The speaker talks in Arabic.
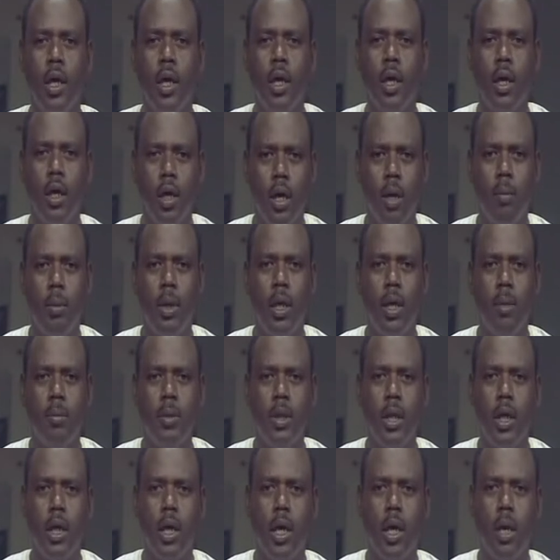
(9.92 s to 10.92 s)
قام
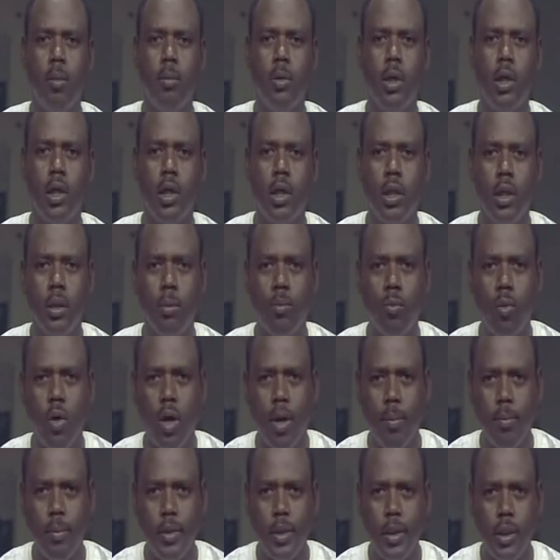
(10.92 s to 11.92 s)
الأمين العام للحزب
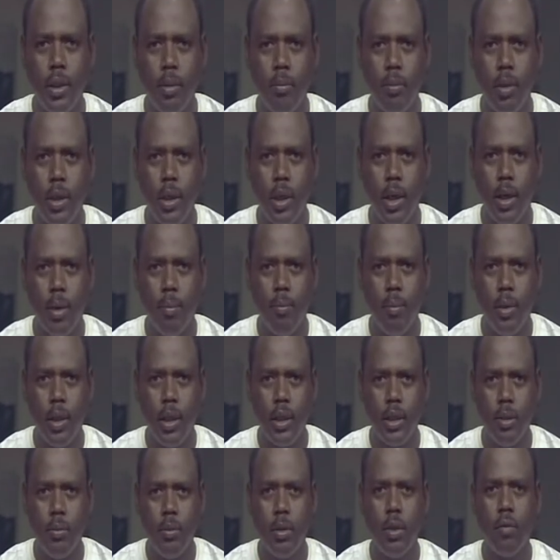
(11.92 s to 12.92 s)
محمد زين بدر
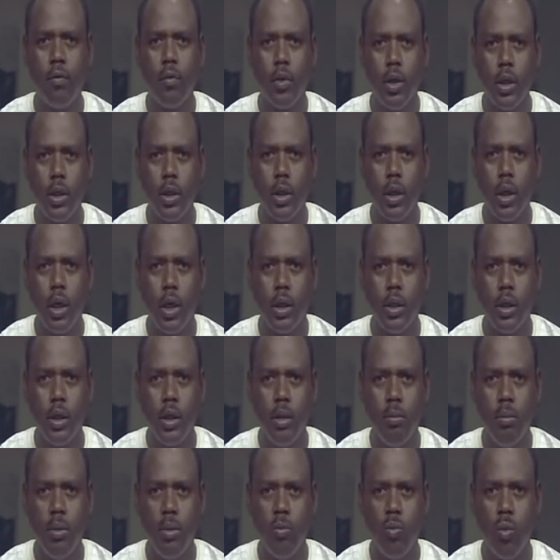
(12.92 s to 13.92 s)
عباس برفقة عدد
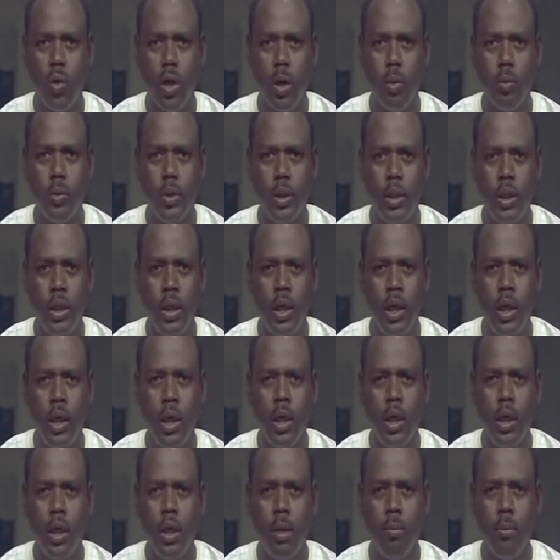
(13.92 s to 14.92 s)
من معاونيه
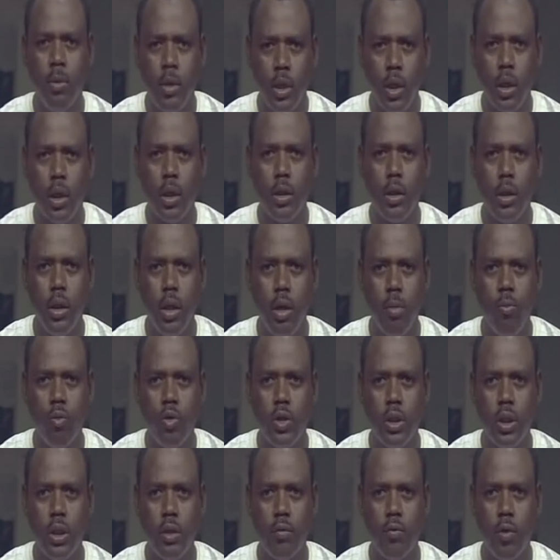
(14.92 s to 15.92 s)
بزيارة
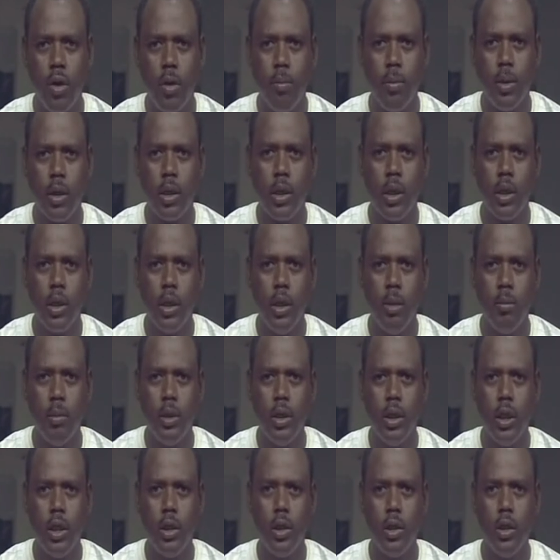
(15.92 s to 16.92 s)
للمستشفى المركزي
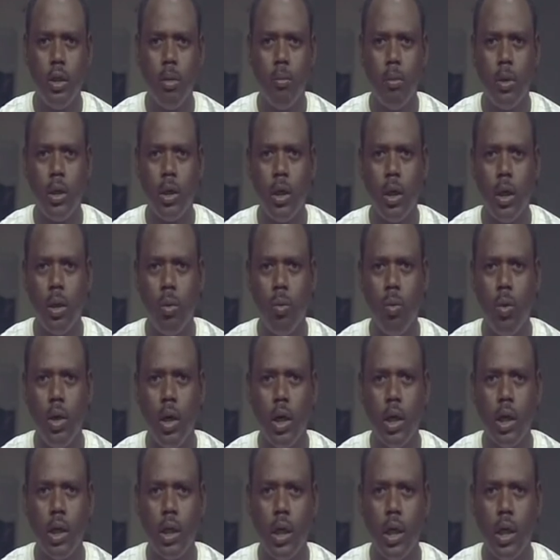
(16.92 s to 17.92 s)
لمدينة جميلة
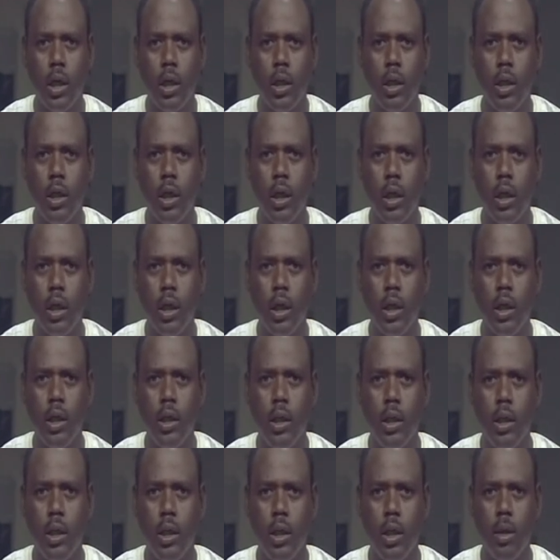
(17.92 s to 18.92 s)
وخلال الزيارة
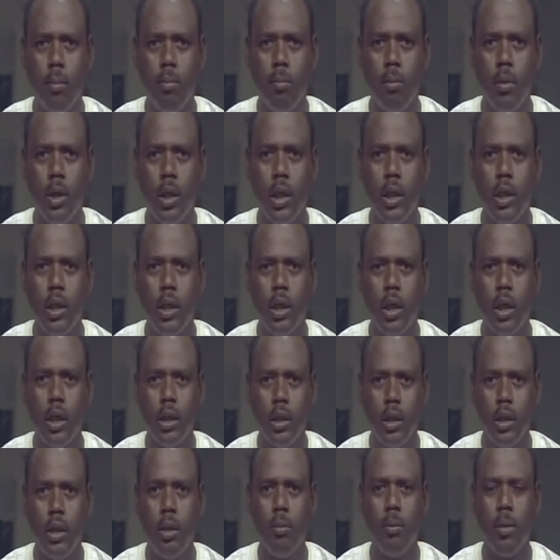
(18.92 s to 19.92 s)
تم
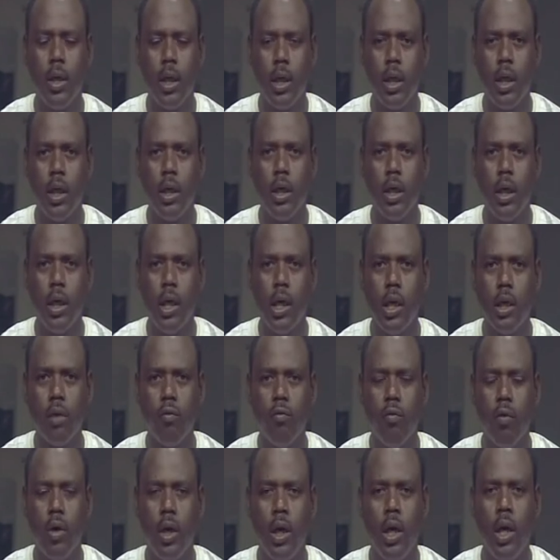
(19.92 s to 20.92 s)
تقديم هدايا
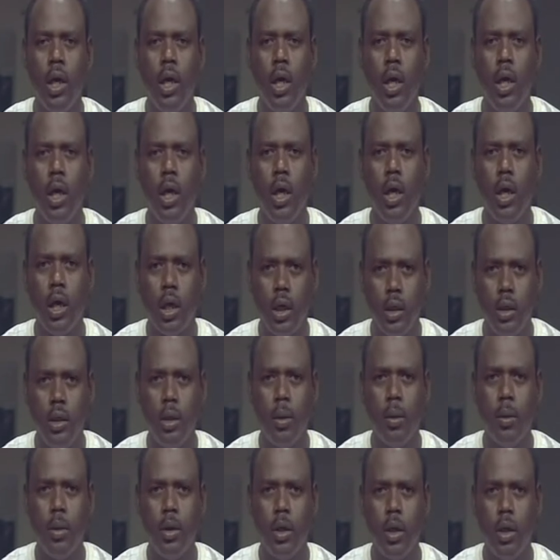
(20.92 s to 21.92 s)
للأطفال
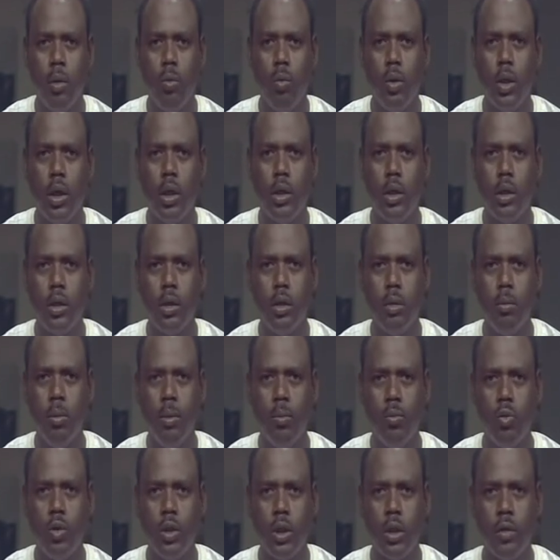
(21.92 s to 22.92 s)
حديثي الولادة
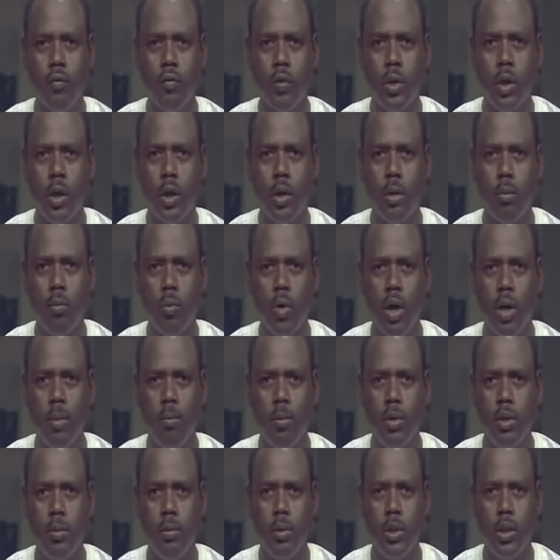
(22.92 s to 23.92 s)
بالمستشفى
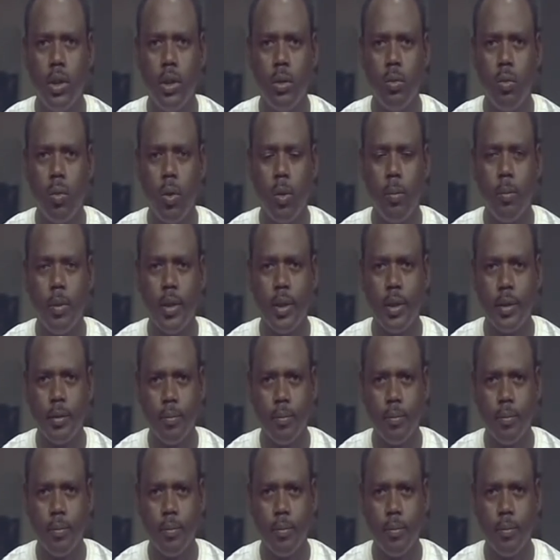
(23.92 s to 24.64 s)
محمد بشير عثمان